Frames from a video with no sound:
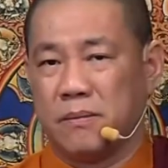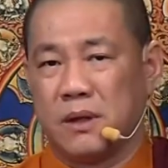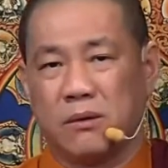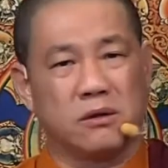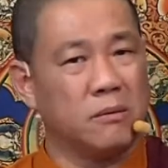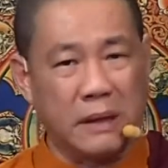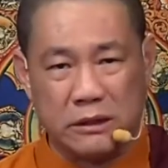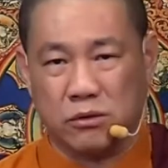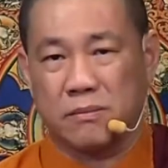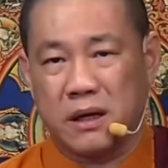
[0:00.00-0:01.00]
我都没
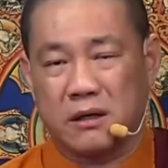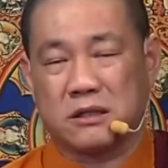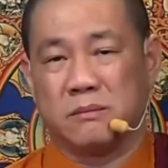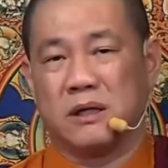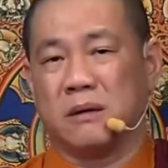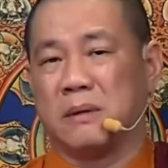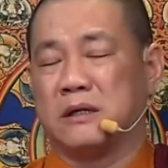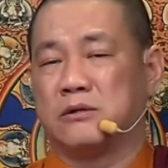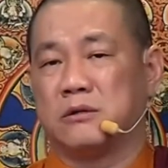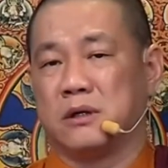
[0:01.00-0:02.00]
准备好，什么也没
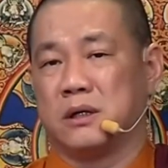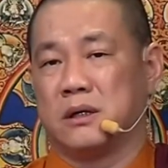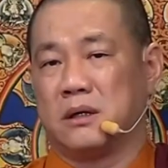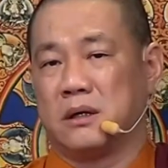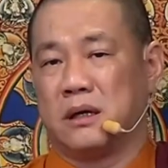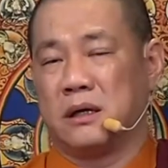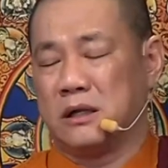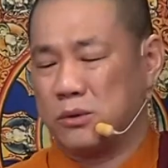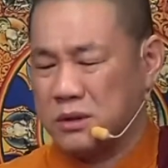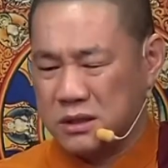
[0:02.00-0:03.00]
学，
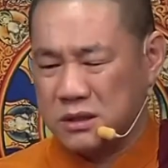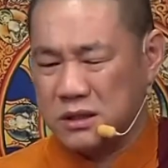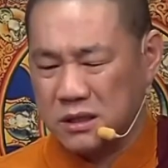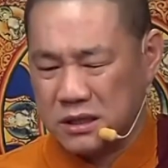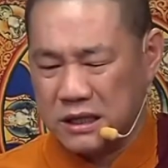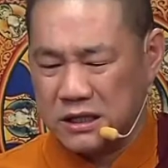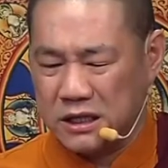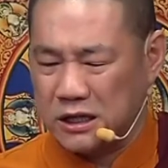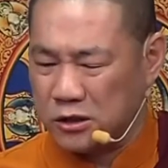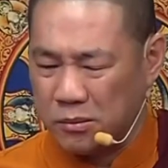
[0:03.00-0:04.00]
很多事情在心
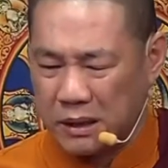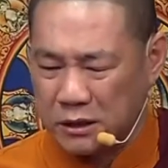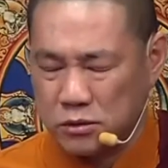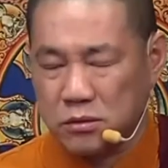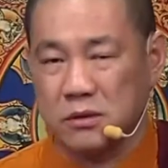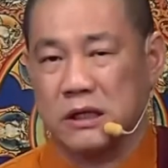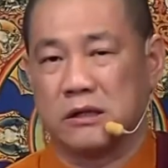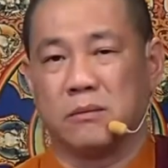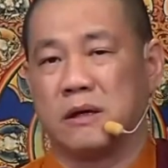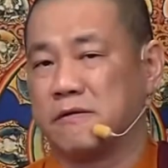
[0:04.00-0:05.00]
里都没处理，
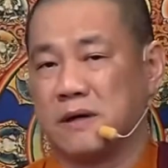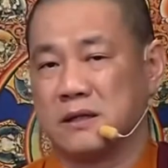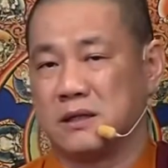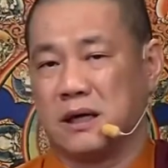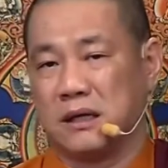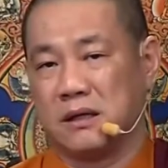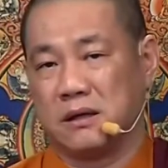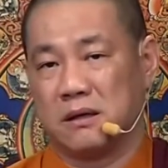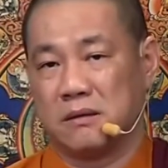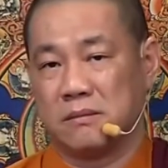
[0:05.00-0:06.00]
都没放下
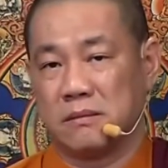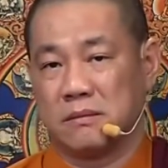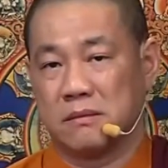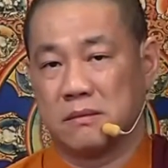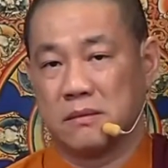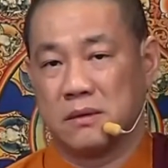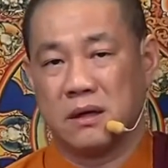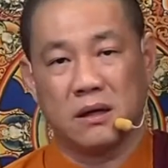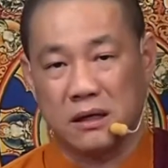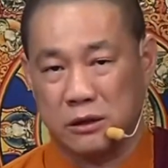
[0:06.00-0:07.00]

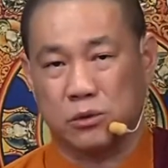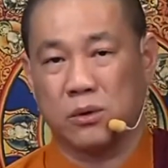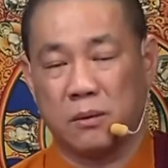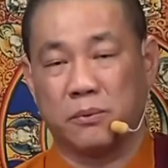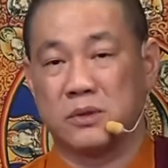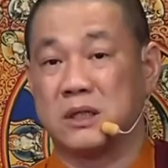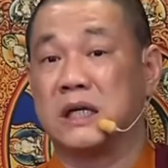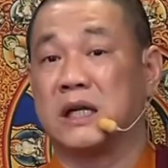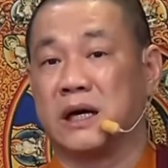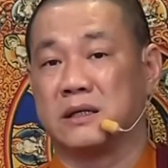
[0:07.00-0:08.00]
的。很多不是
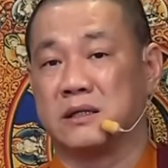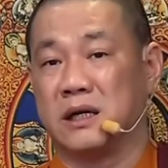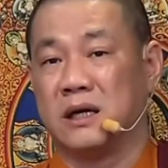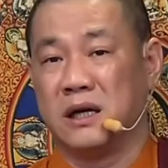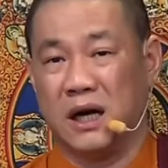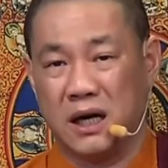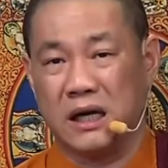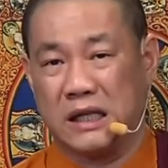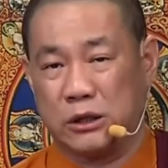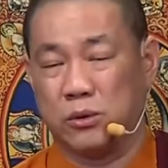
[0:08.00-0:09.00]
一两件，
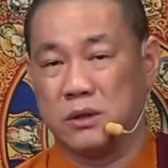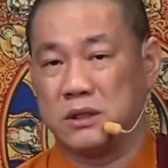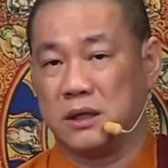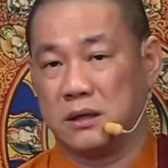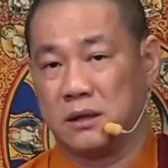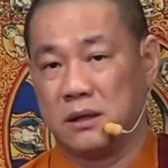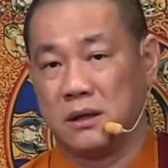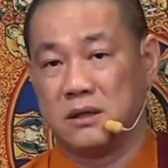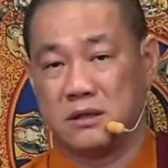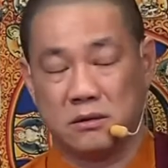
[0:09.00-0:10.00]
很多件，
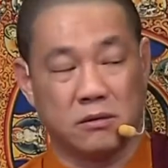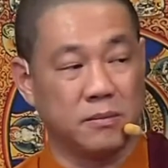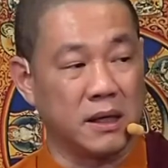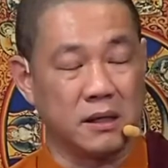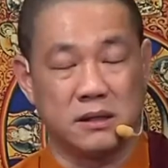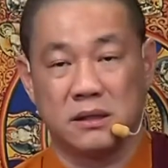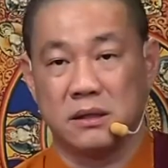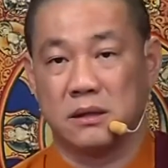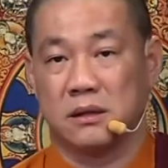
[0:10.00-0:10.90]
几乎每一件。